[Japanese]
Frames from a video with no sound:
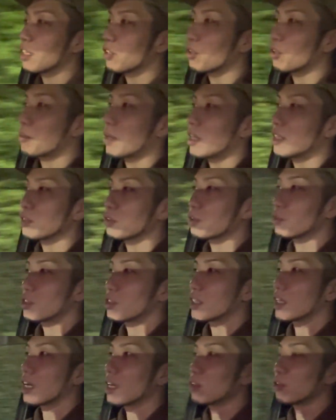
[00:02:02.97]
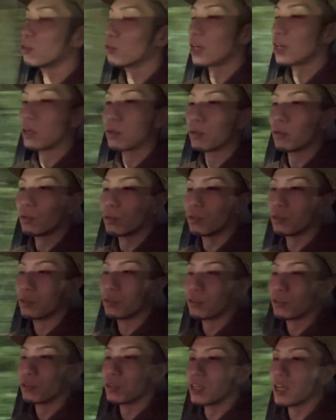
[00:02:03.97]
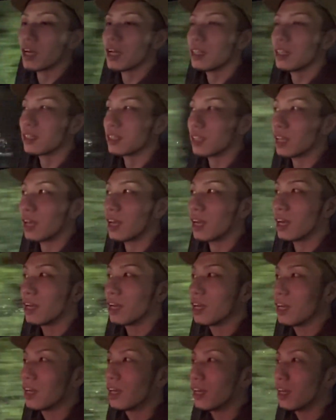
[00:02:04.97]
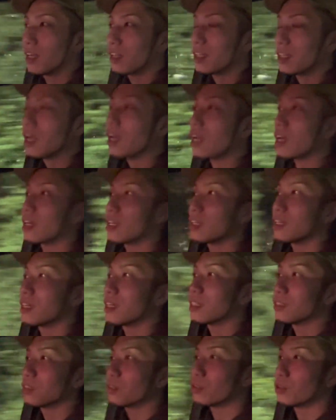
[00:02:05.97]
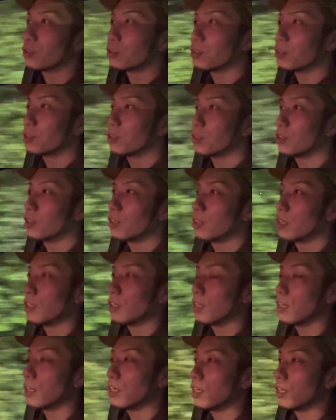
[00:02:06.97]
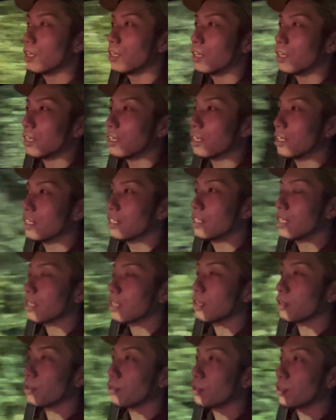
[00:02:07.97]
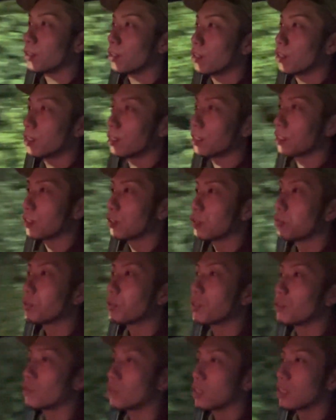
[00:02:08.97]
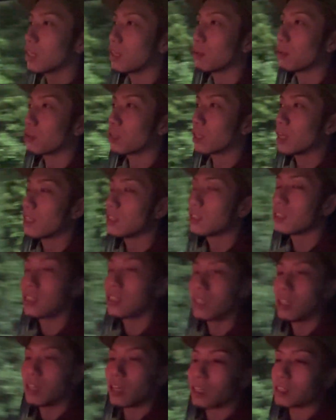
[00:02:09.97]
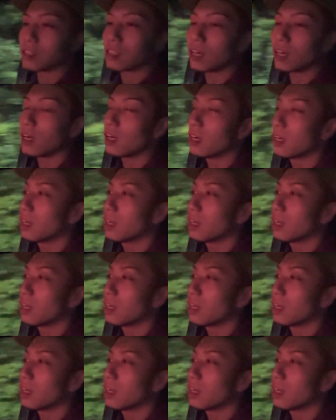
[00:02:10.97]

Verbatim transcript: 例えば、その時間とか心のゆとりがあって、で、その、なんだろう、人々に結構手厚いからさ、